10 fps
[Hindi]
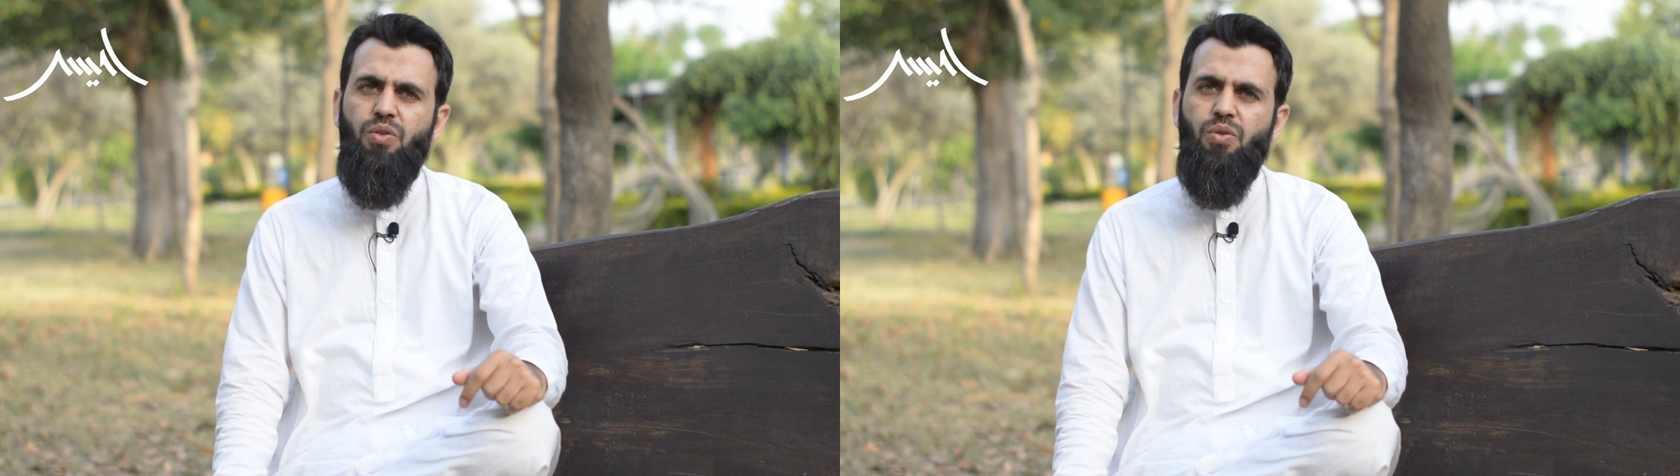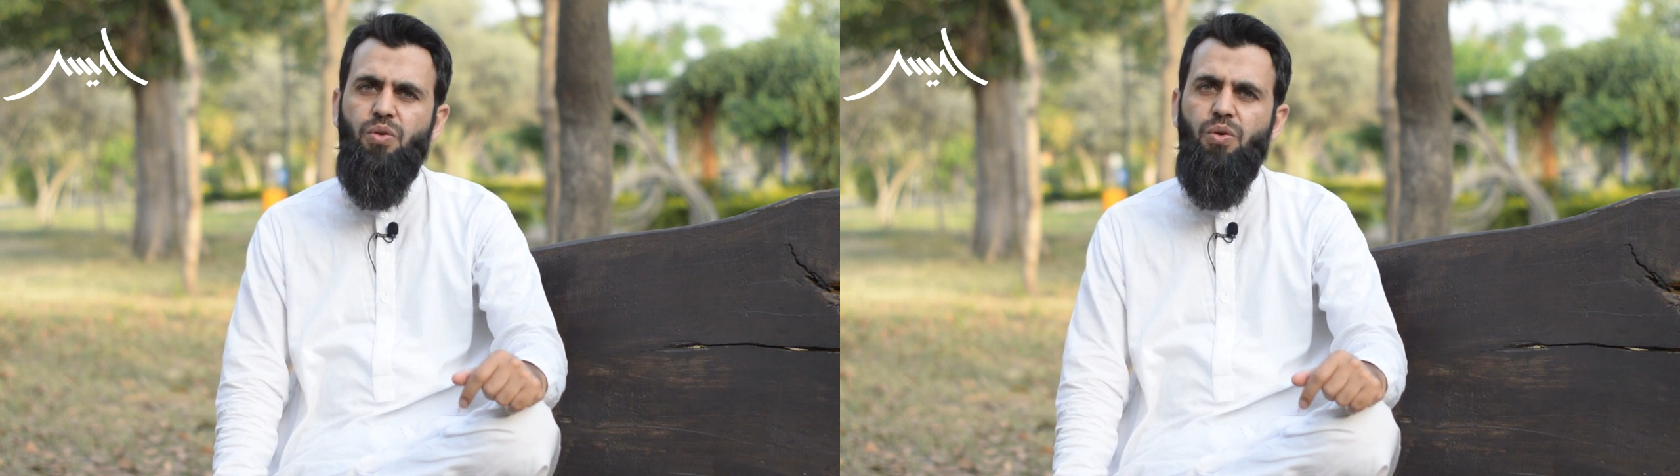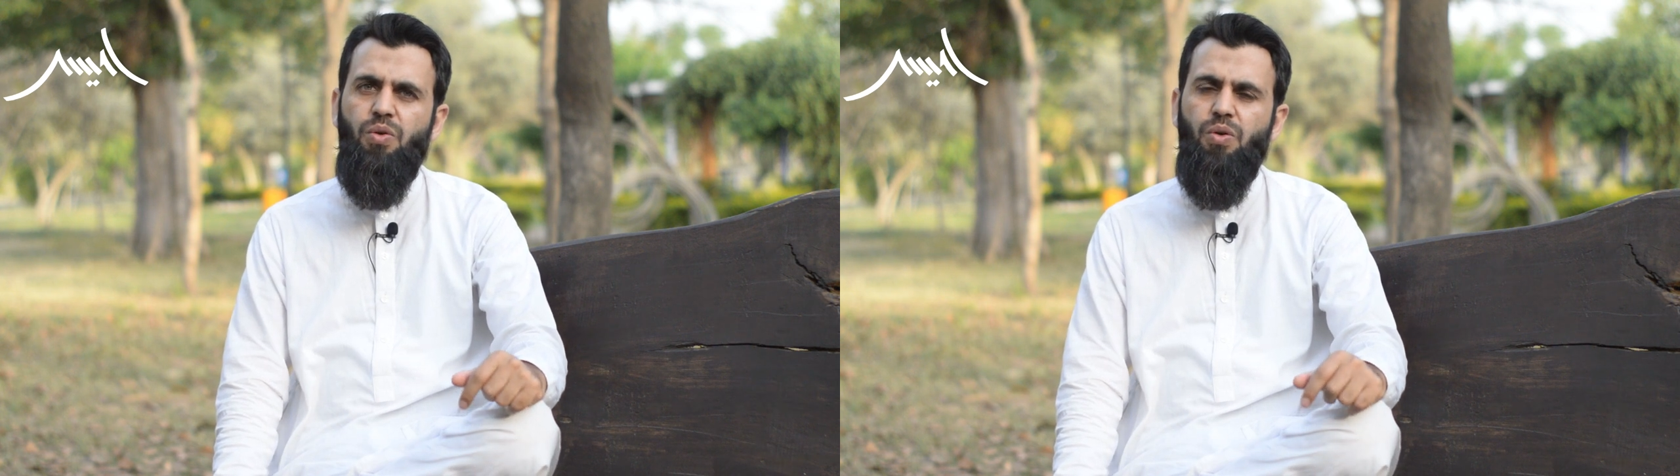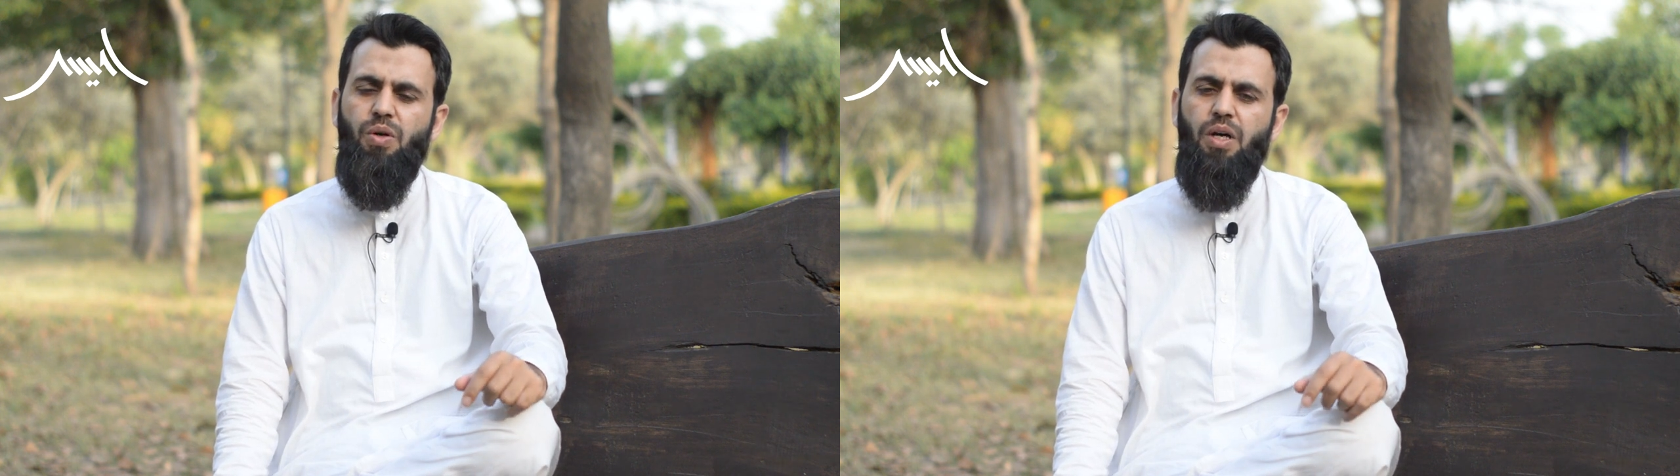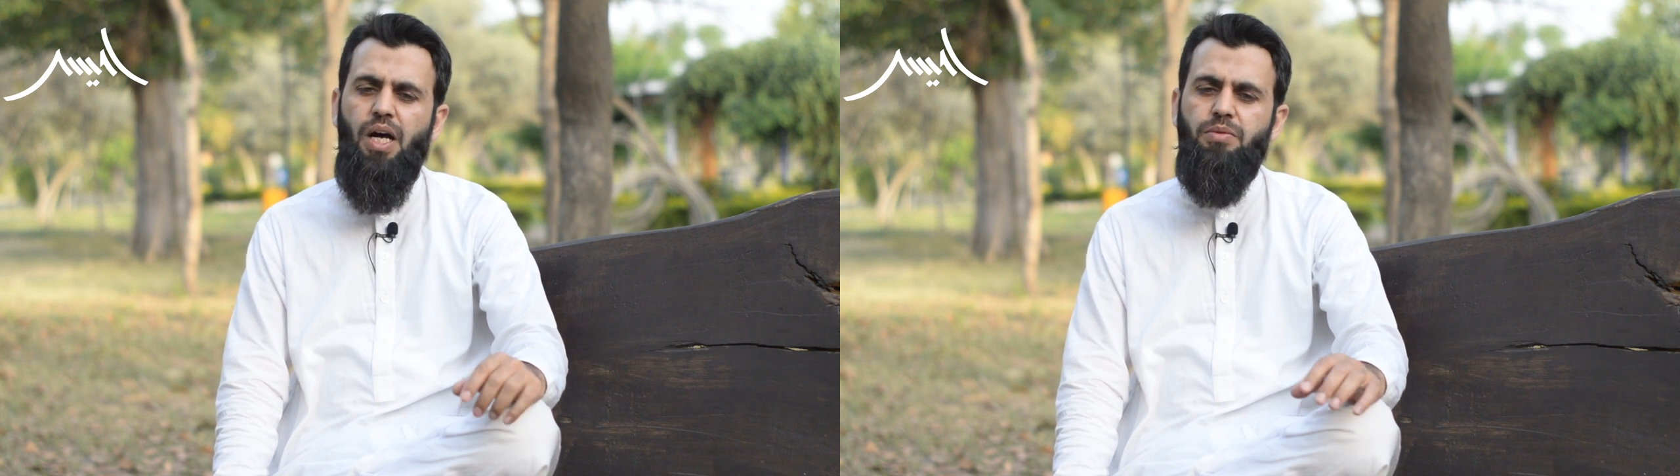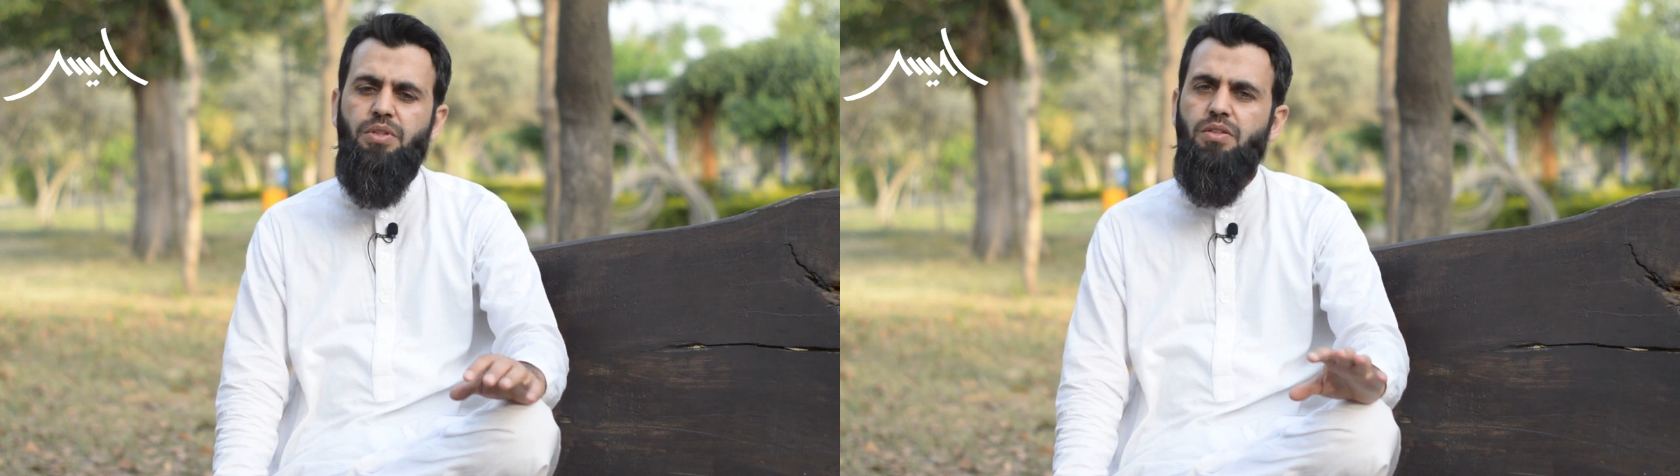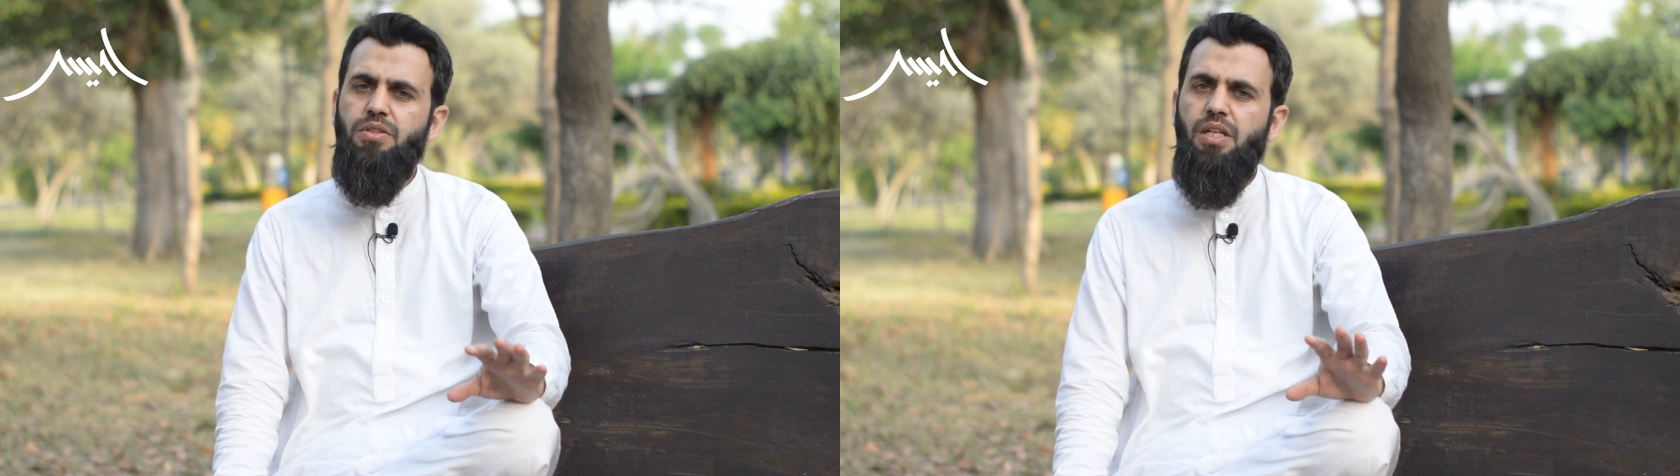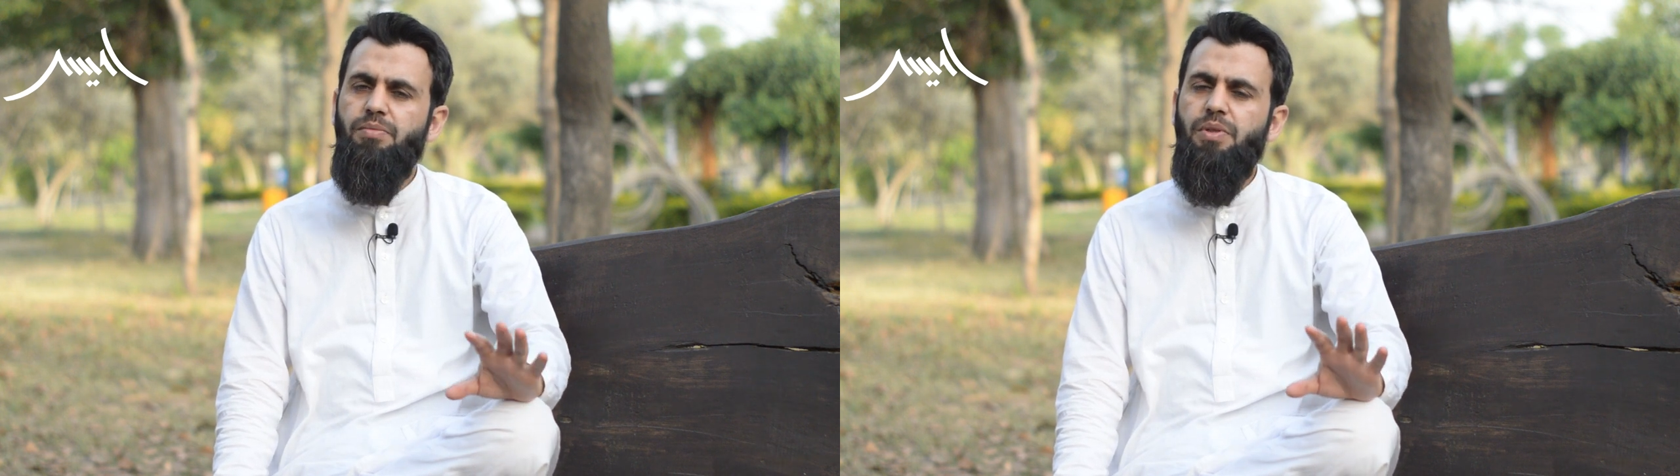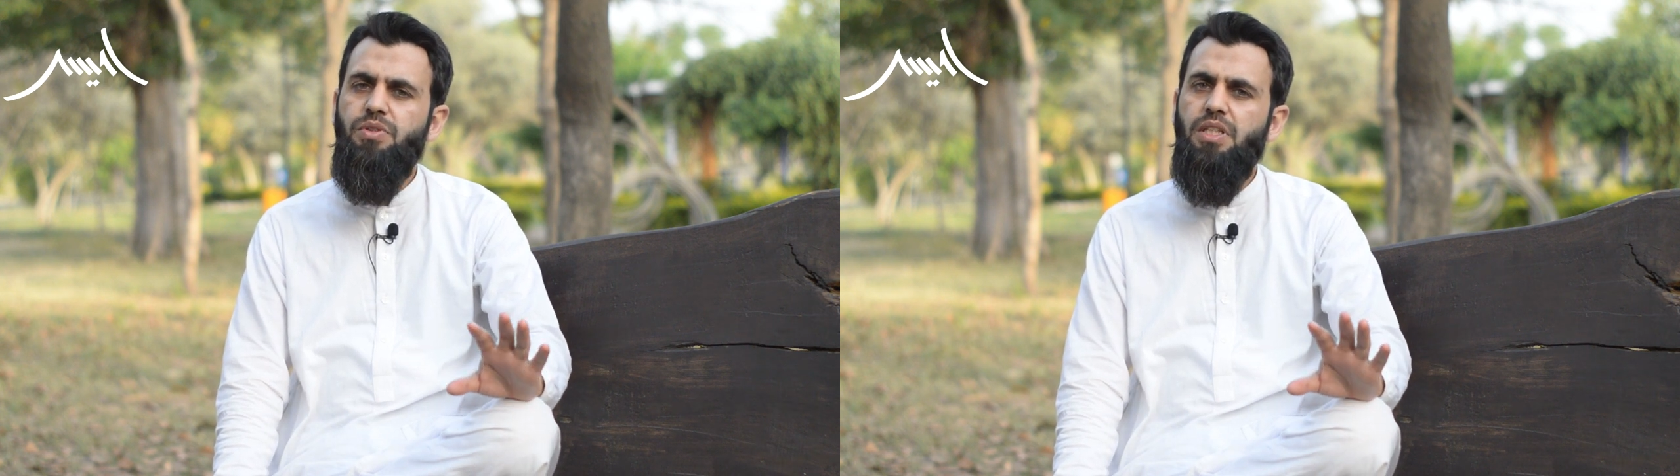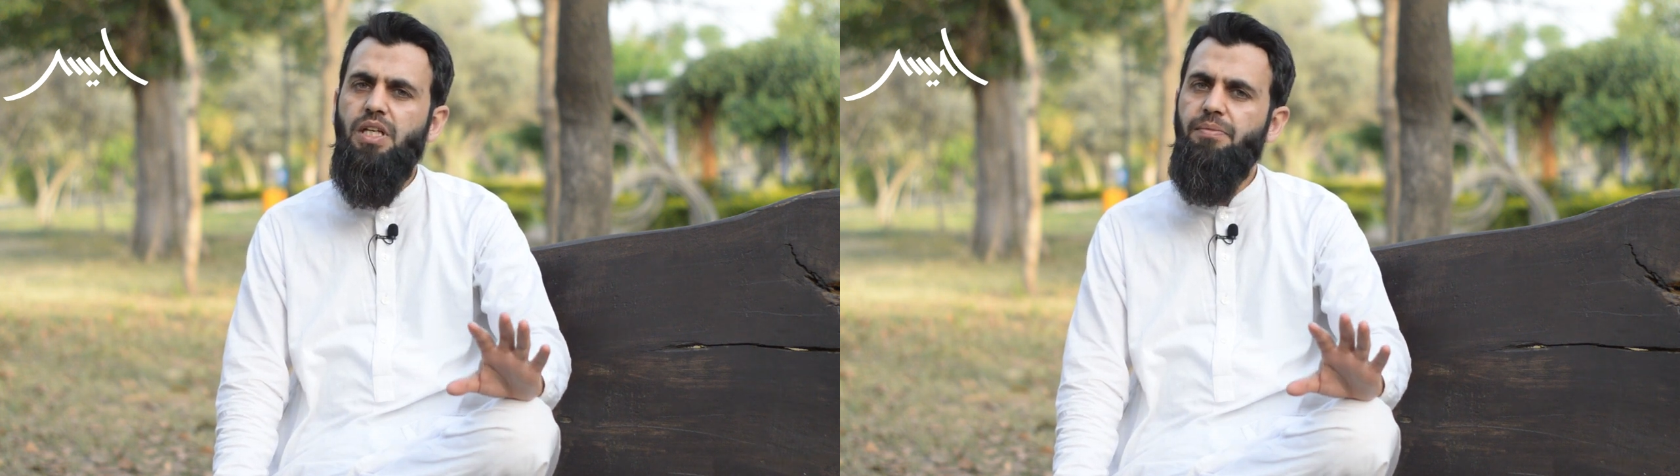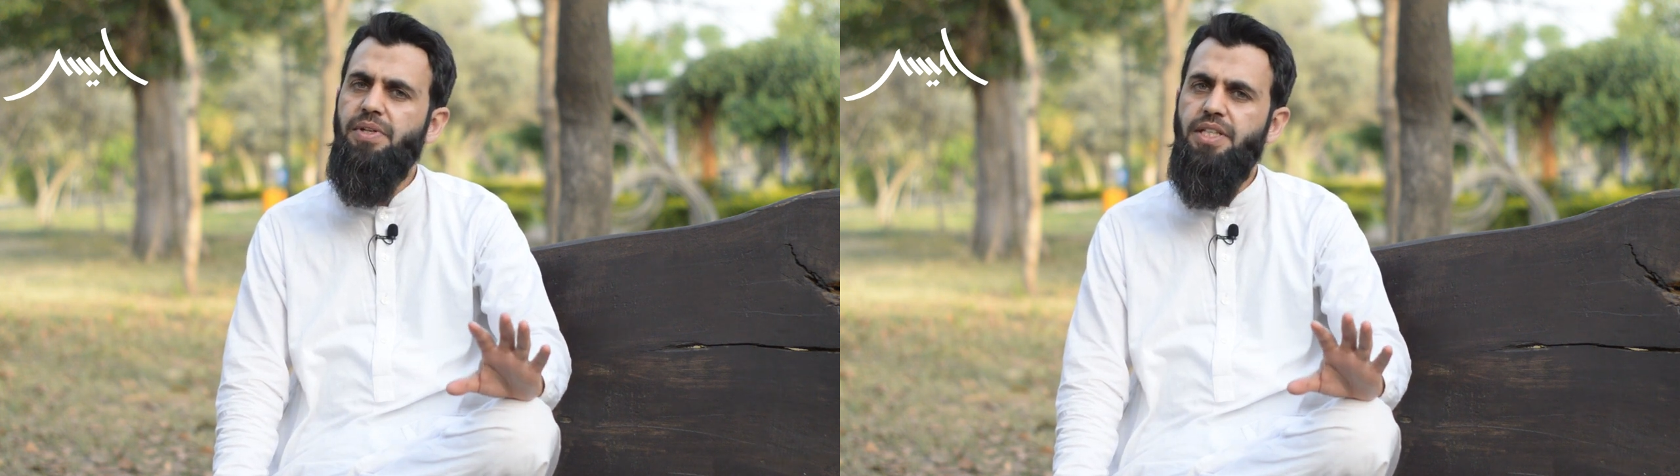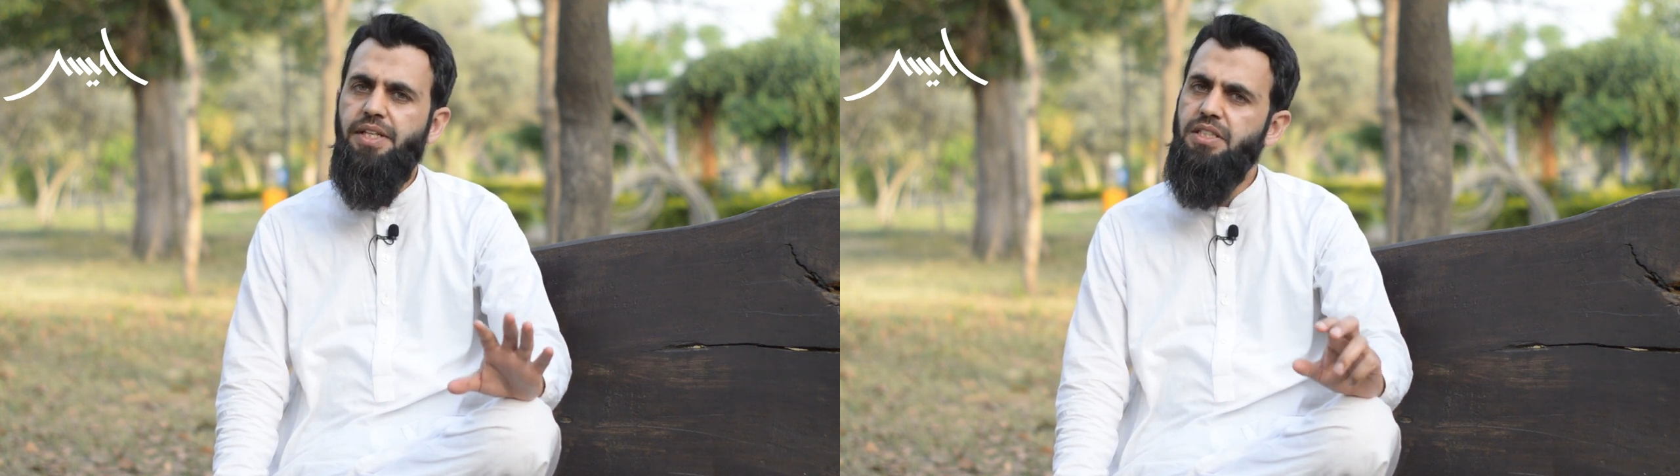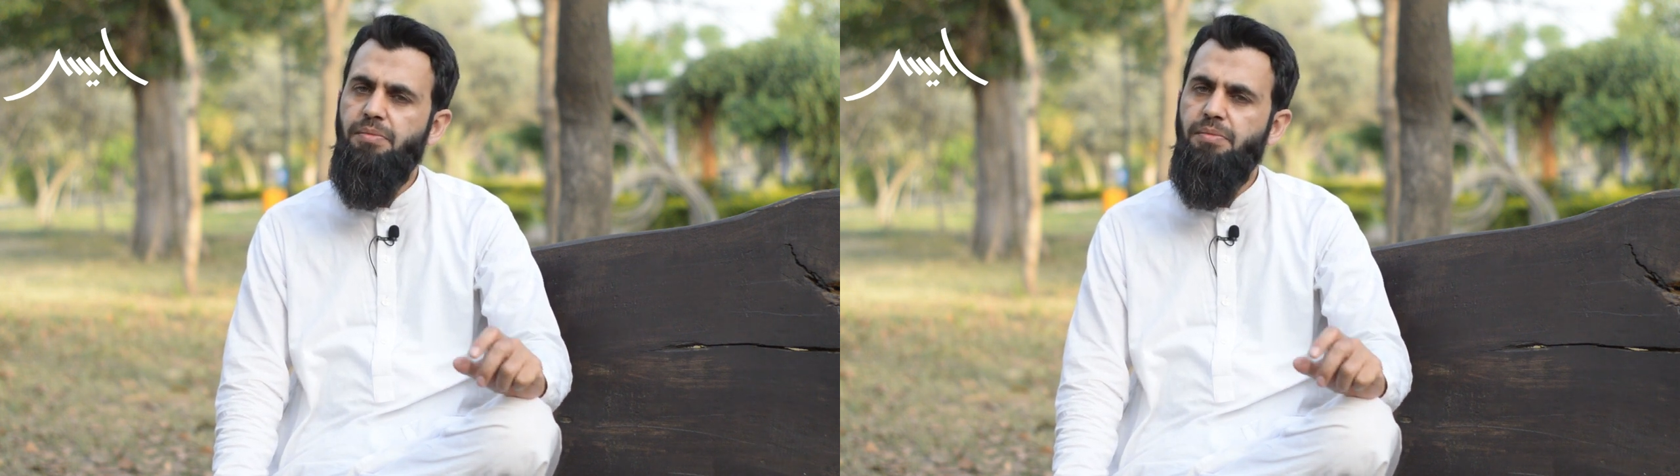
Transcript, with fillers: तो आप वसल्लम ने उसके सामने जाने